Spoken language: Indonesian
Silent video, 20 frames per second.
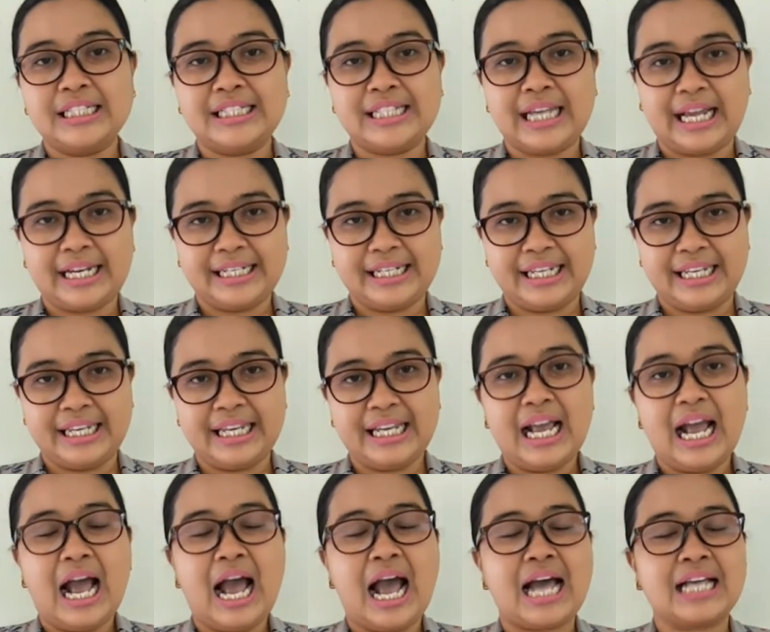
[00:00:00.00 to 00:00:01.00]
Jadi,
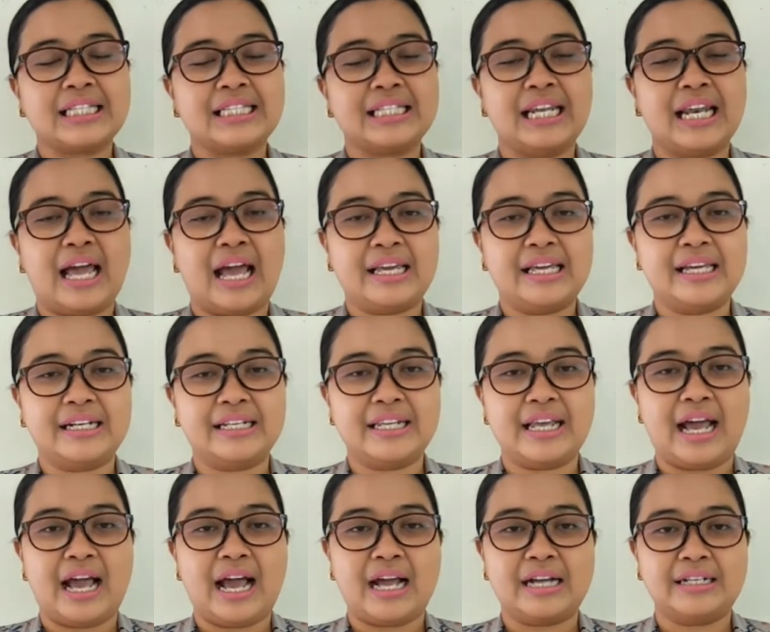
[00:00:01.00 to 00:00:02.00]
hasil
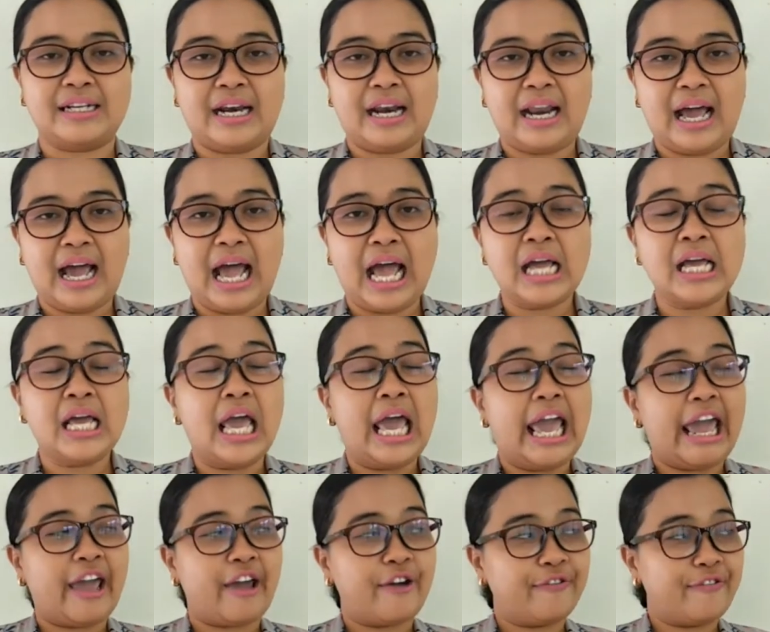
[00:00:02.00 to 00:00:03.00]
akhirnya adalah
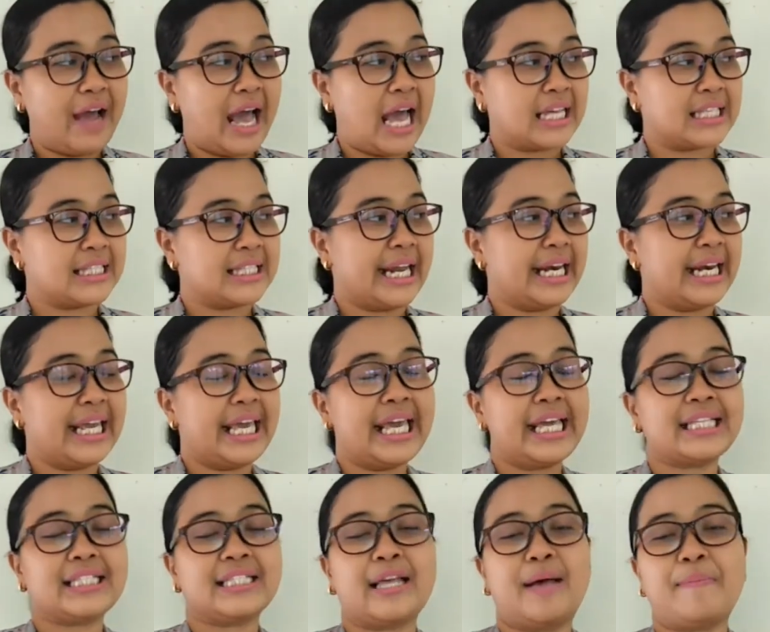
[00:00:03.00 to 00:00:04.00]
f aksen
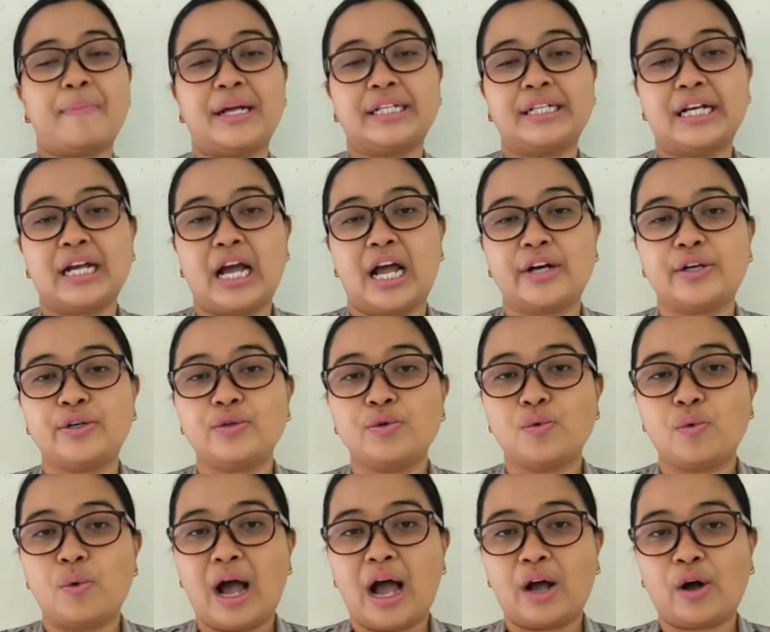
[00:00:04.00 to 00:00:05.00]
x sama dengan
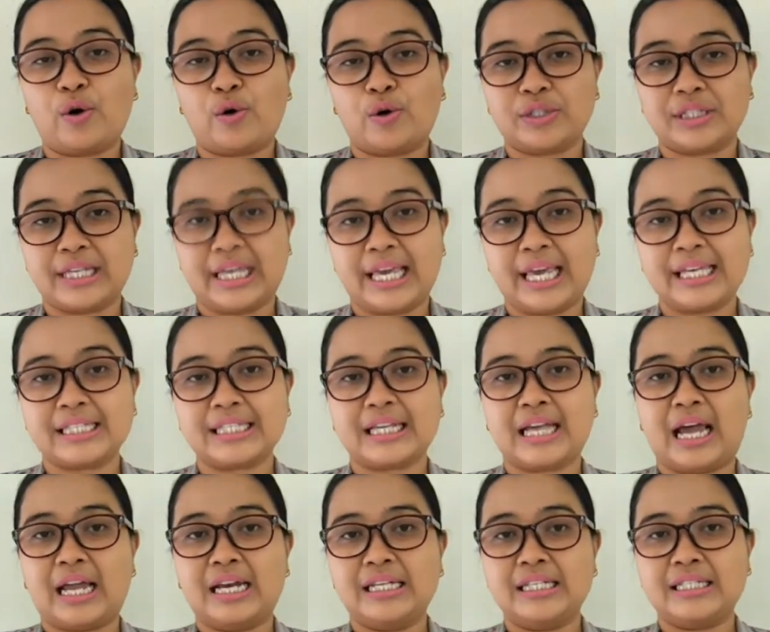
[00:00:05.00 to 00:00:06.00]
2 cos x
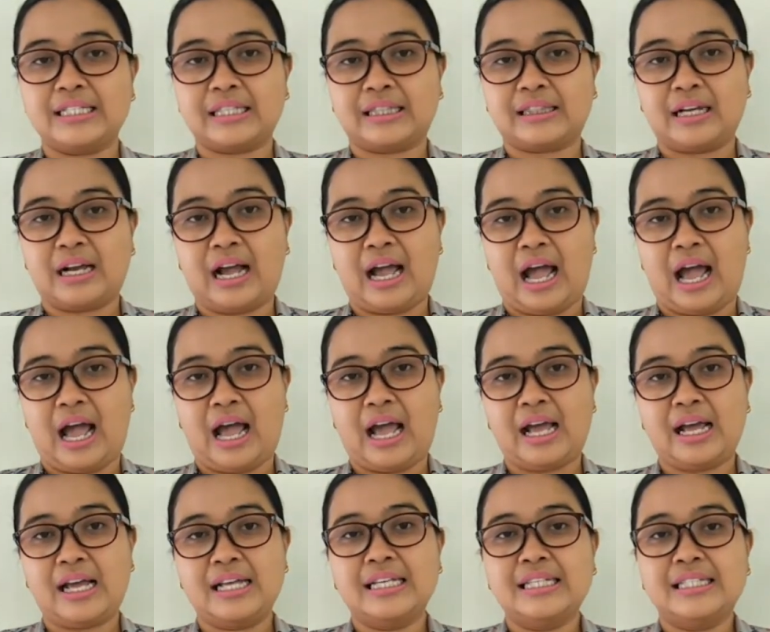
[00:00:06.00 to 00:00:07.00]
kali setengah.
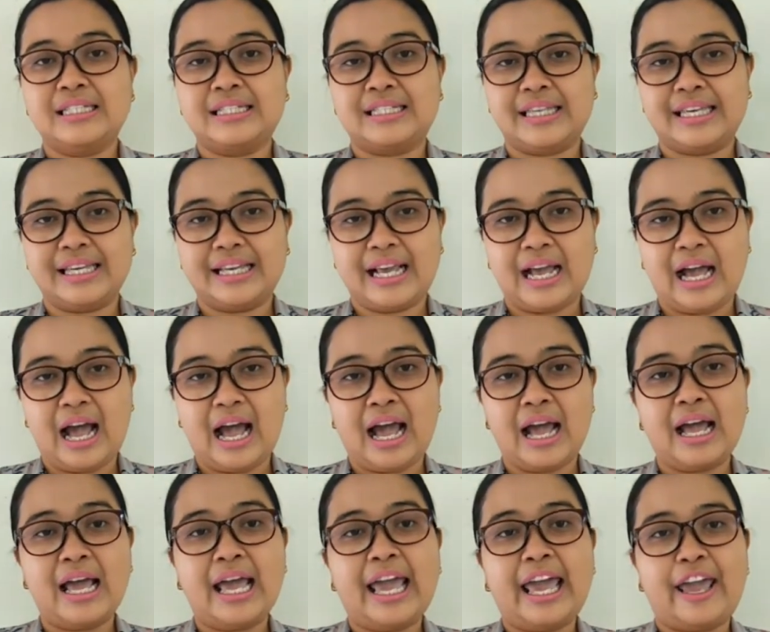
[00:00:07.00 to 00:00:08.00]
Sehingga
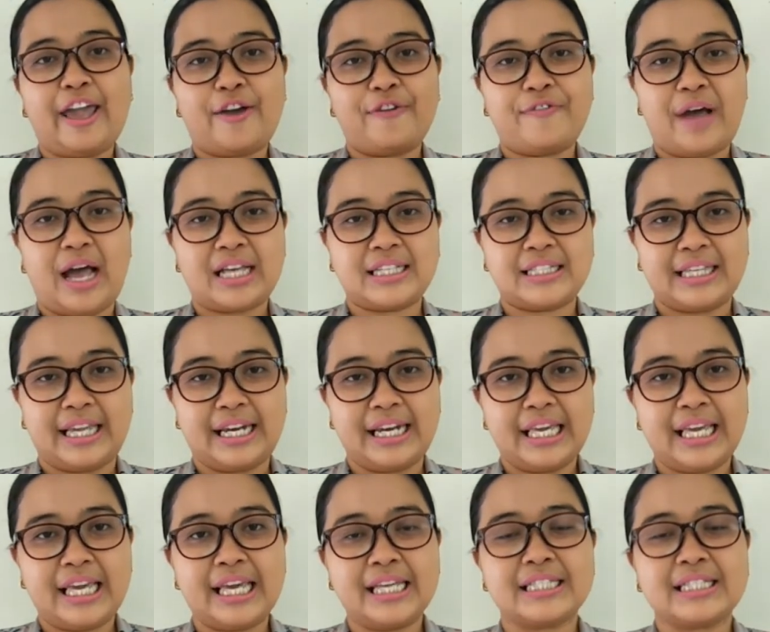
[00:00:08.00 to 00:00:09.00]
f aksen
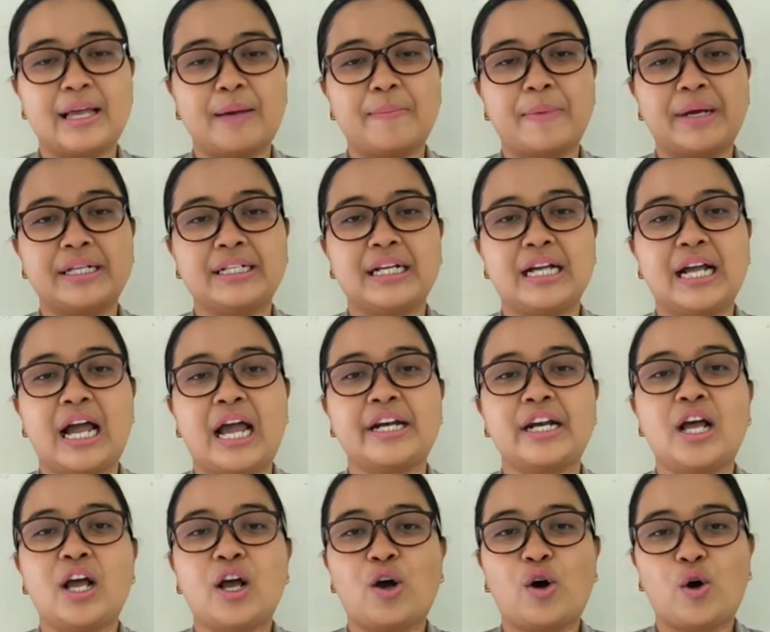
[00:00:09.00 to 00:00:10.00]
x sama dengan
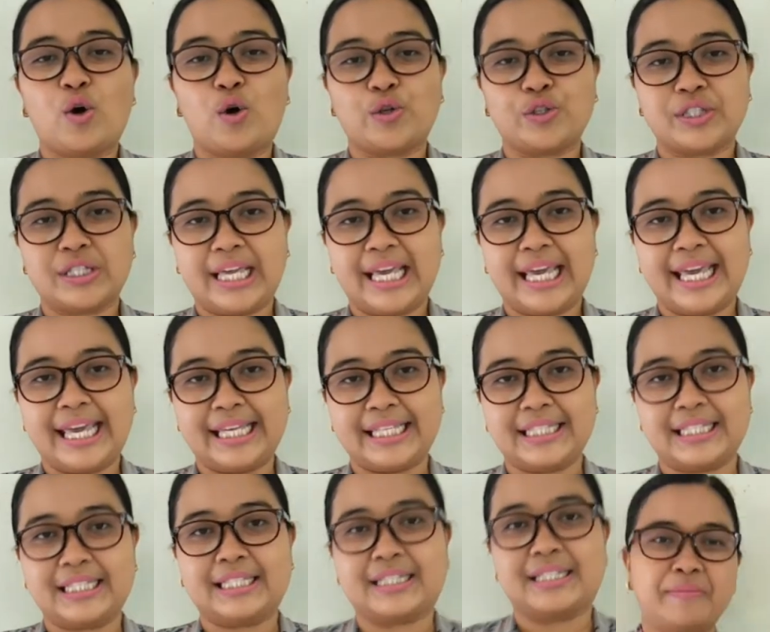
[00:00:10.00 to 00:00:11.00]
cos
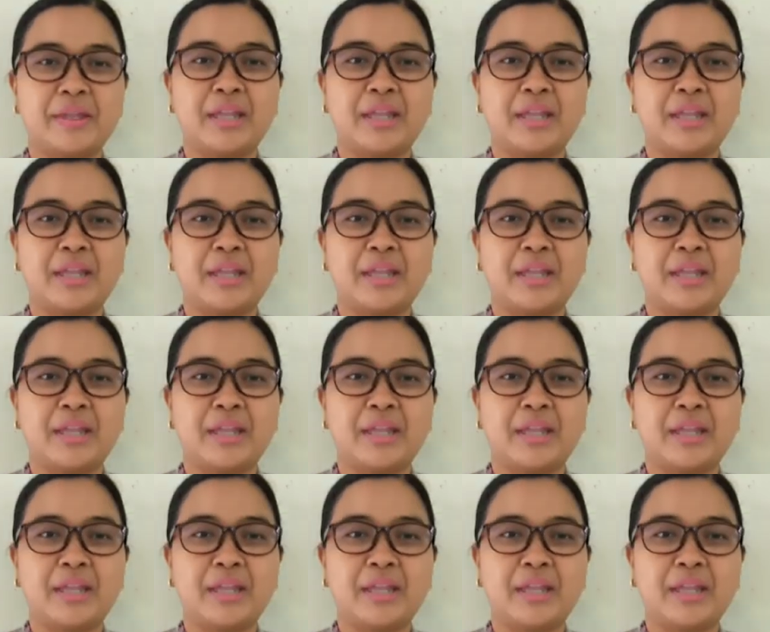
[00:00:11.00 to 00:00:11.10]
x.